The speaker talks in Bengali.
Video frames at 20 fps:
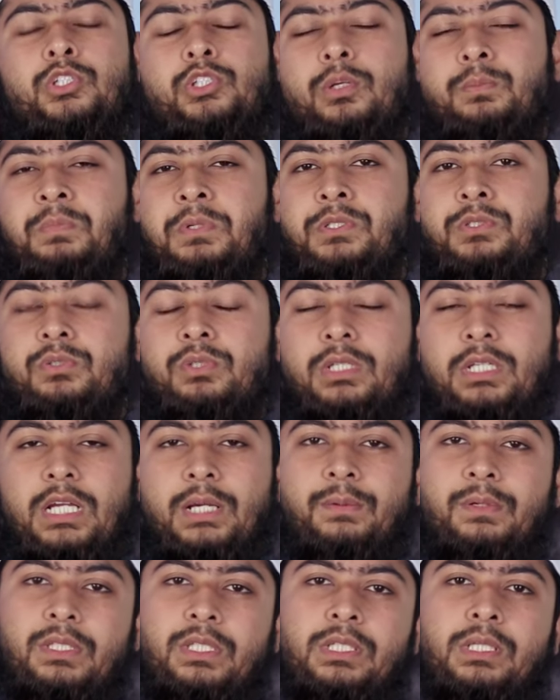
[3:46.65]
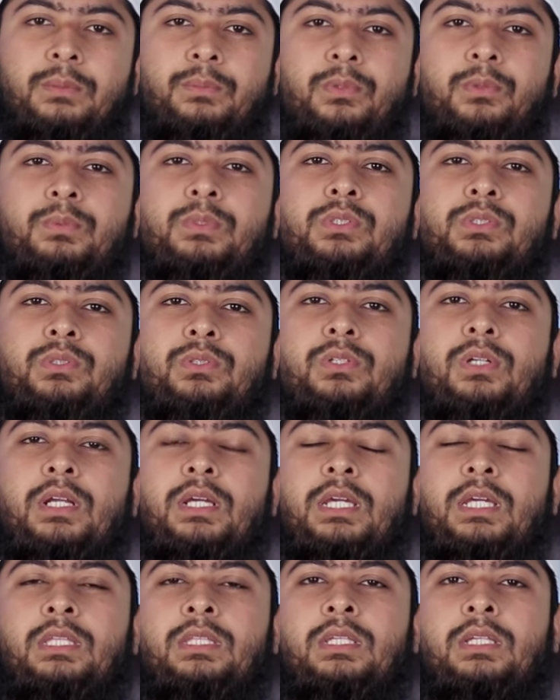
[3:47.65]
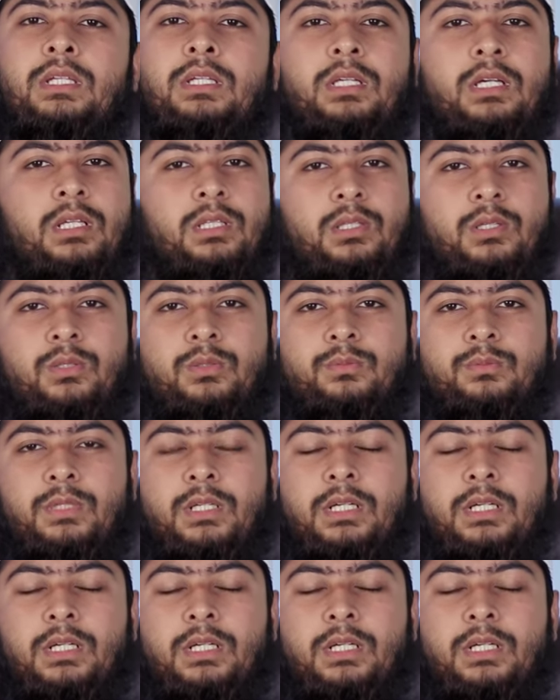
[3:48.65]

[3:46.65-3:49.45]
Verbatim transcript: সব কিছু থেকে আমাদেরকে পবিত্র রাখেন আল্লাহ